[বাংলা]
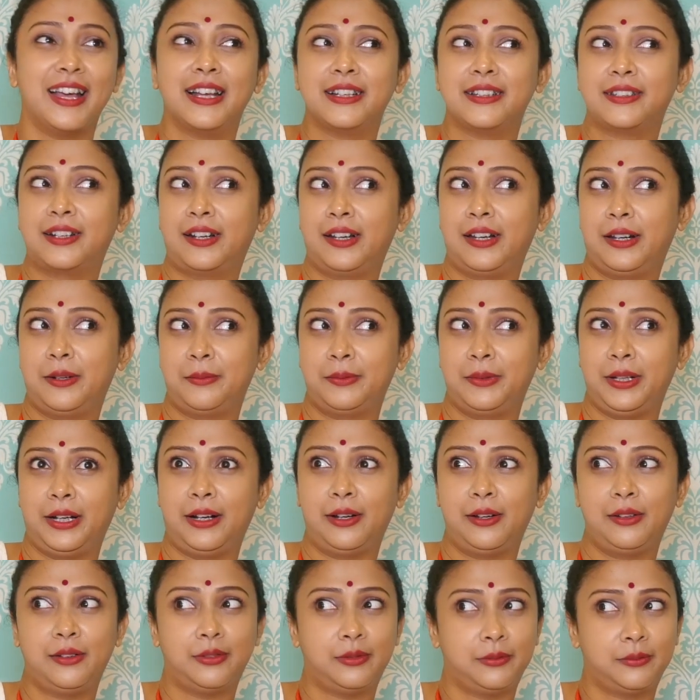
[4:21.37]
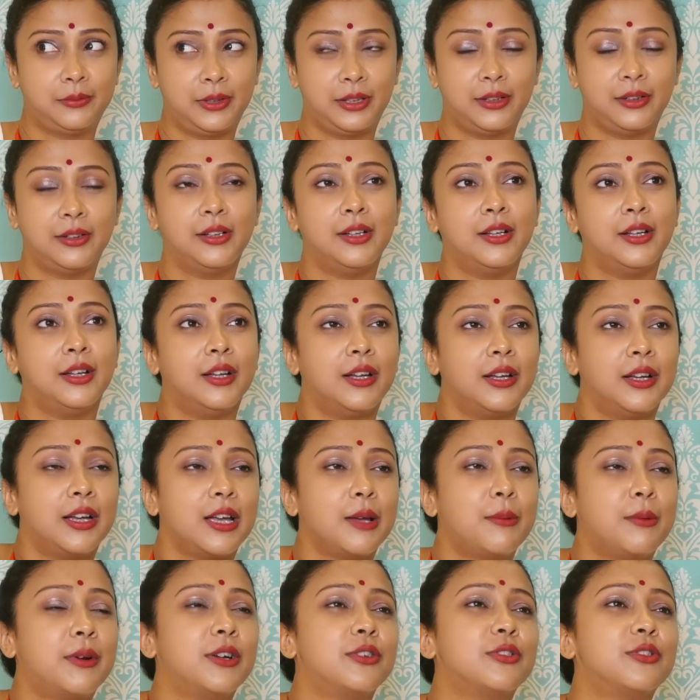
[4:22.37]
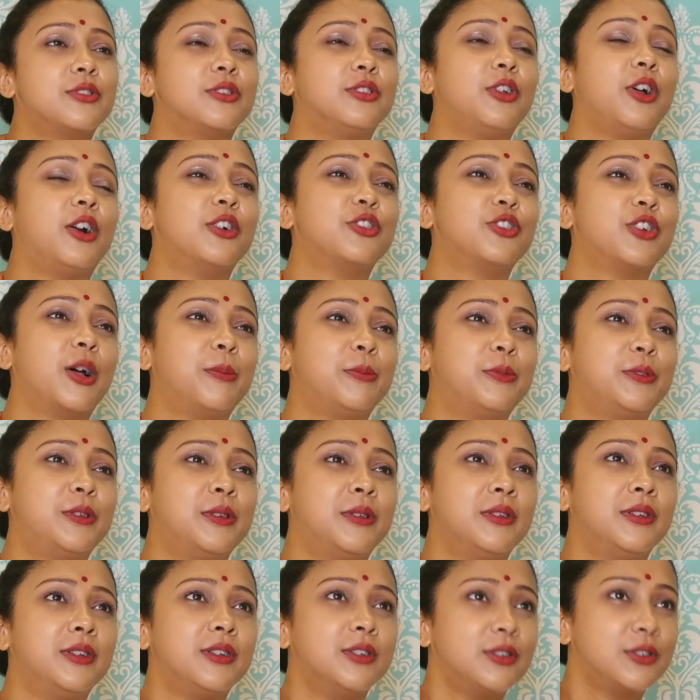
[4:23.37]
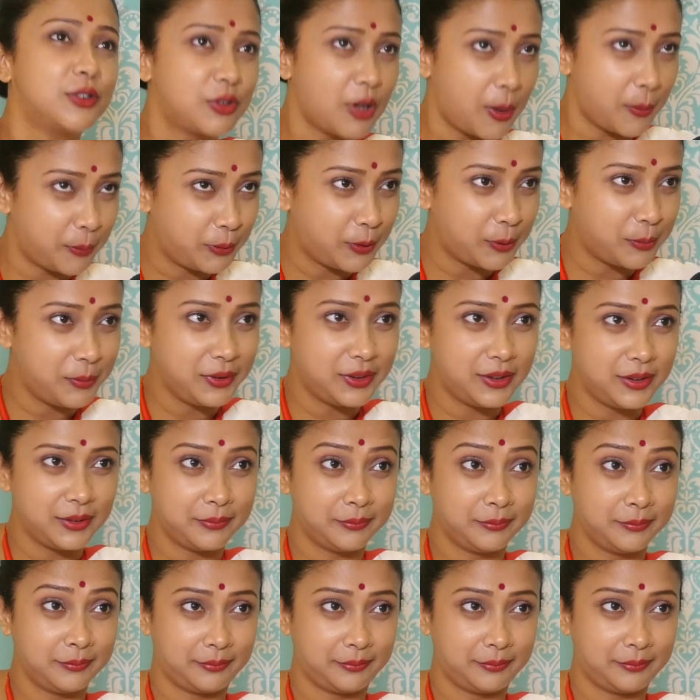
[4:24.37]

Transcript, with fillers: ছেলেটা এরকম দেখালো এরকম দেখ এবার ধর সপ্তমীতে